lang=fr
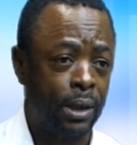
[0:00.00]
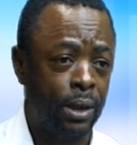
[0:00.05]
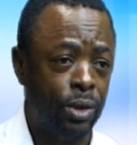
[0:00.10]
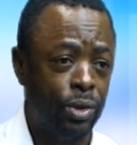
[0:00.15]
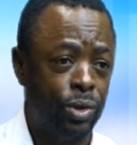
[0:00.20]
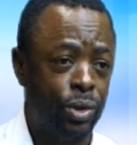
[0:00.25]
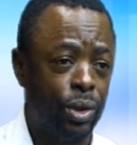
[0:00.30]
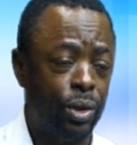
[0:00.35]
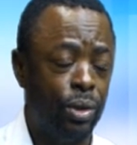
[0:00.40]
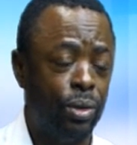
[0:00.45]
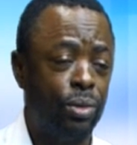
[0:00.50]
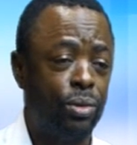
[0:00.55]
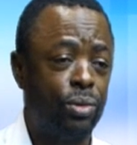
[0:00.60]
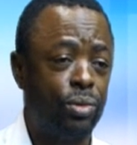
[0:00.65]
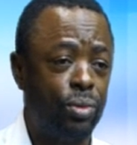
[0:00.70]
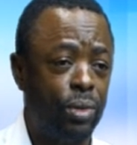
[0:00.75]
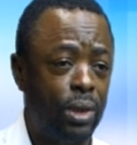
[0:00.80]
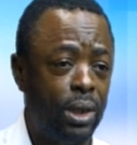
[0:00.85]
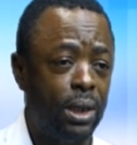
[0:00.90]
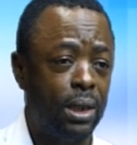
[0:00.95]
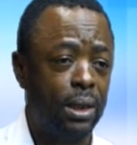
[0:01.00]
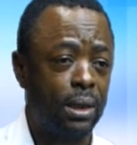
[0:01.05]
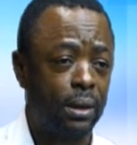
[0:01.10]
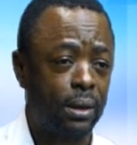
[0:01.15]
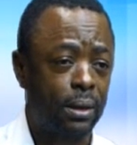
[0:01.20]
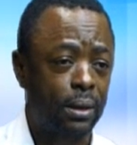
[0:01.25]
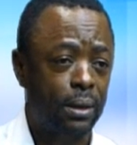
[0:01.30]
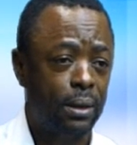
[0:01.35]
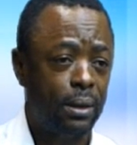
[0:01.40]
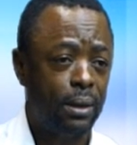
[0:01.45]
je suis
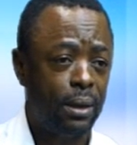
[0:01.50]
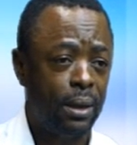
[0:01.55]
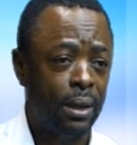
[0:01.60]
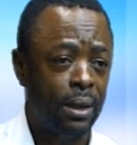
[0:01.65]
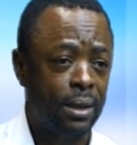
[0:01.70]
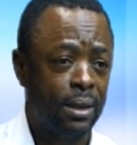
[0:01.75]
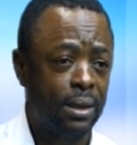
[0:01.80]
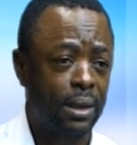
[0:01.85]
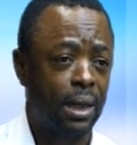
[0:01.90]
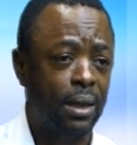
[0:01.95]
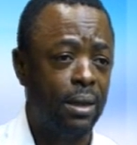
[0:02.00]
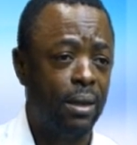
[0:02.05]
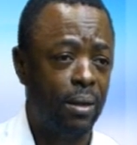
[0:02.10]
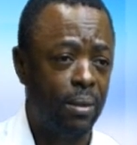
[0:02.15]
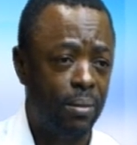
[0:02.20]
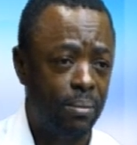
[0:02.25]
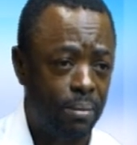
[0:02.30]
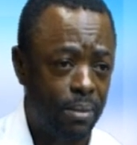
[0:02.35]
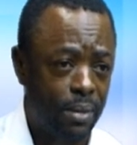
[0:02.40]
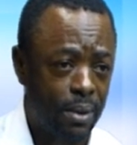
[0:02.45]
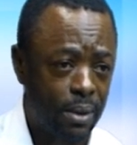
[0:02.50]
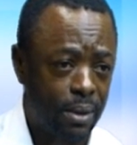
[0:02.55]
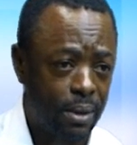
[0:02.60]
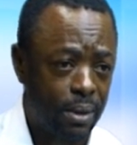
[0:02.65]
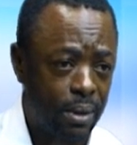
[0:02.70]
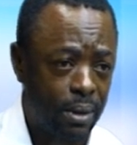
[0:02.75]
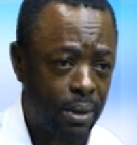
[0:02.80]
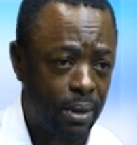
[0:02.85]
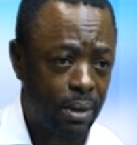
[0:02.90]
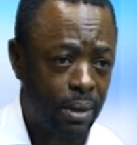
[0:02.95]
un homme
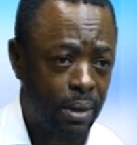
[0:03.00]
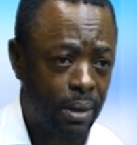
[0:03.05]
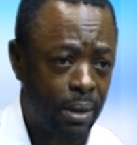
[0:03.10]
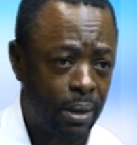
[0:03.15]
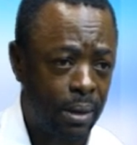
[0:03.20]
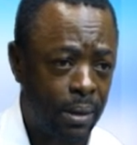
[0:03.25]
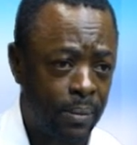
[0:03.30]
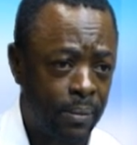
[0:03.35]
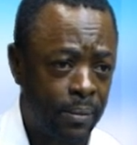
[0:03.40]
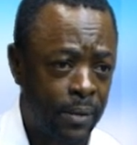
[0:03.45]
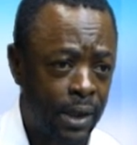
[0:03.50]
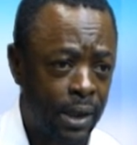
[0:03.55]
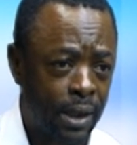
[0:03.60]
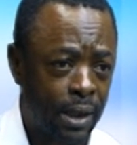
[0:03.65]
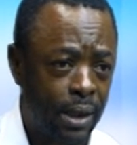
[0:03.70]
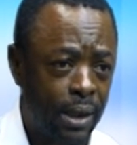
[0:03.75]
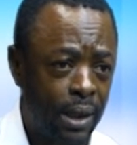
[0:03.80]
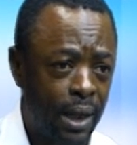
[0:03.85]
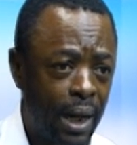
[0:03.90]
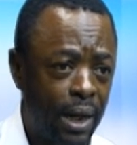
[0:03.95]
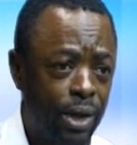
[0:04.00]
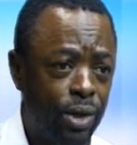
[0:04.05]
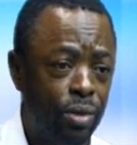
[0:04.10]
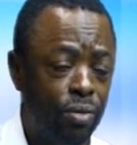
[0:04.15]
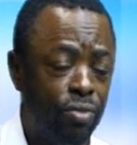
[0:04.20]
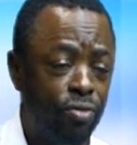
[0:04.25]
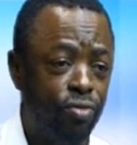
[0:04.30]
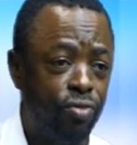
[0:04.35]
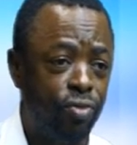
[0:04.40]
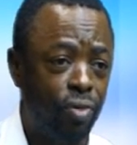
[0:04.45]
qui a une
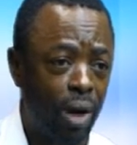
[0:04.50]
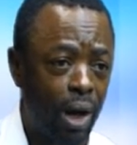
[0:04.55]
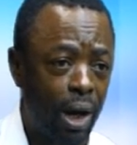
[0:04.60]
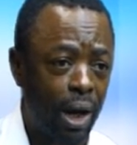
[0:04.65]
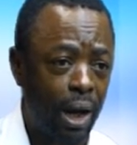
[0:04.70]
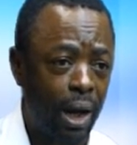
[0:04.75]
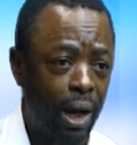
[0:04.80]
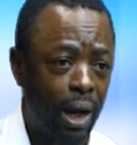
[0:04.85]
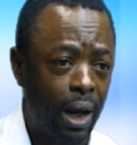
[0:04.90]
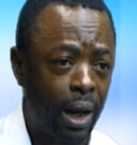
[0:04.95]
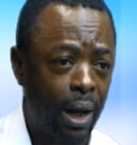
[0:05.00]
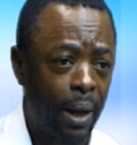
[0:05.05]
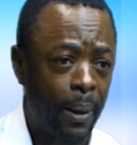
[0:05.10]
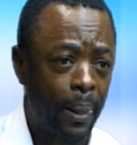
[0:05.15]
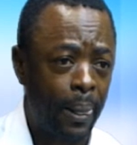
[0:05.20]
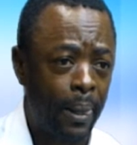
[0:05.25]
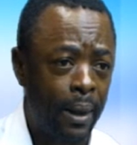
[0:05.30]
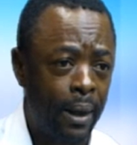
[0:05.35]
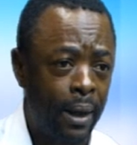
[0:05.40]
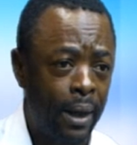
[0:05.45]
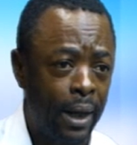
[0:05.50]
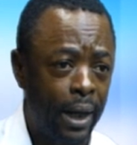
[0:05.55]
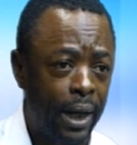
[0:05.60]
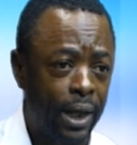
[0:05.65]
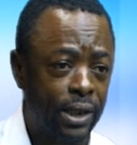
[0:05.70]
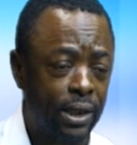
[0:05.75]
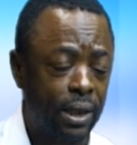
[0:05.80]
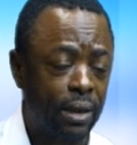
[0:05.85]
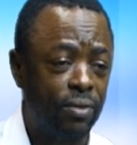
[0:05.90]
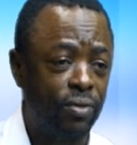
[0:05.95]
foi. Et
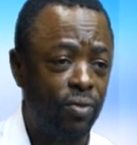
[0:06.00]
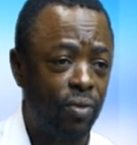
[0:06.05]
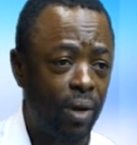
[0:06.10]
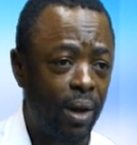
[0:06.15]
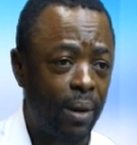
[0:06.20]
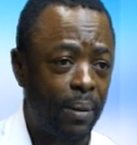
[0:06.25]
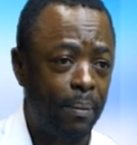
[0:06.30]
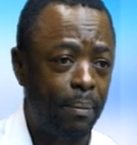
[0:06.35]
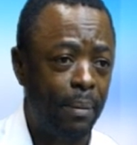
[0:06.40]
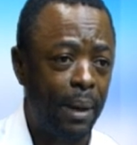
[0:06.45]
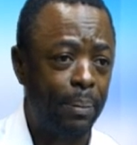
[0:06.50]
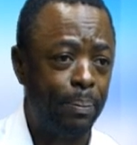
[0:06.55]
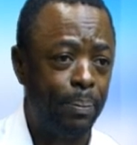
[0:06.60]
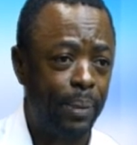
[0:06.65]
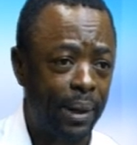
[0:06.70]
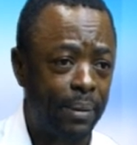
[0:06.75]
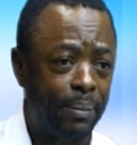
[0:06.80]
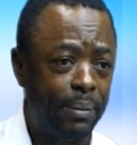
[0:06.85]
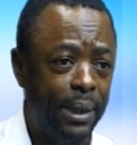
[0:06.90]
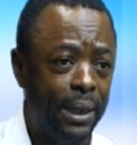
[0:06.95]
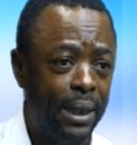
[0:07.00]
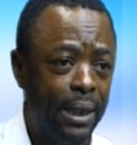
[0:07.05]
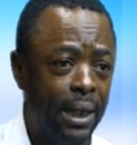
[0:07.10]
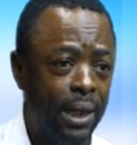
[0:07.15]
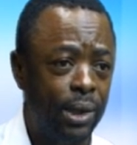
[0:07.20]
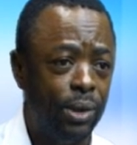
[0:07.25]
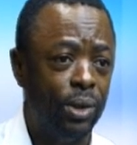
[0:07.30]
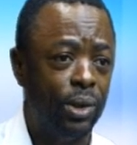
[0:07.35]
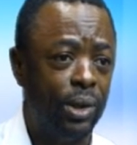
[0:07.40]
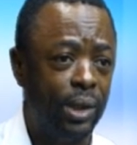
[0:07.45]
cette foi m'a permis
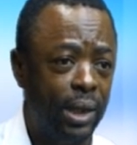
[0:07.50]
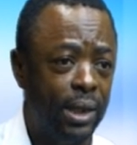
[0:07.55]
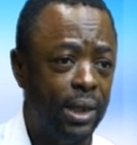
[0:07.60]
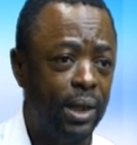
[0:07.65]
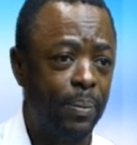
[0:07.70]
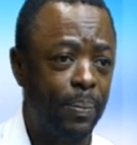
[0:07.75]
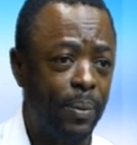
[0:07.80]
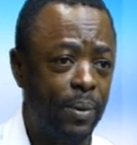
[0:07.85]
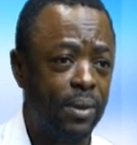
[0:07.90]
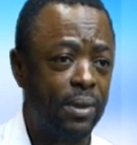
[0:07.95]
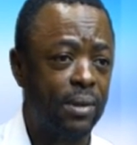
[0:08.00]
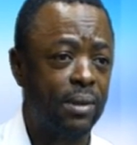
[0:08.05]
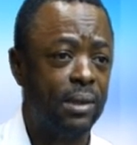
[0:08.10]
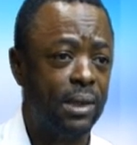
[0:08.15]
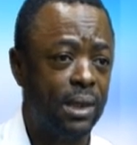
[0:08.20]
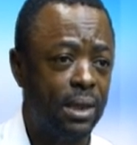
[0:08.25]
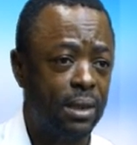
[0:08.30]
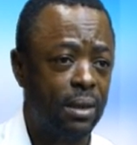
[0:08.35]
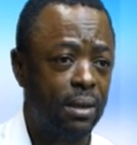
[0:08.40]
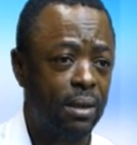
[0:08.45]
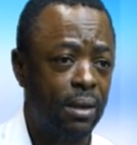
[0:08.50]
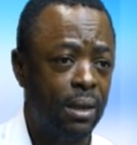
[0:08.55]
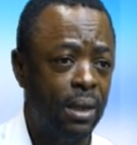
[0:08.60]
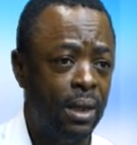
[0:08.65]
de tenir pendant dix ans.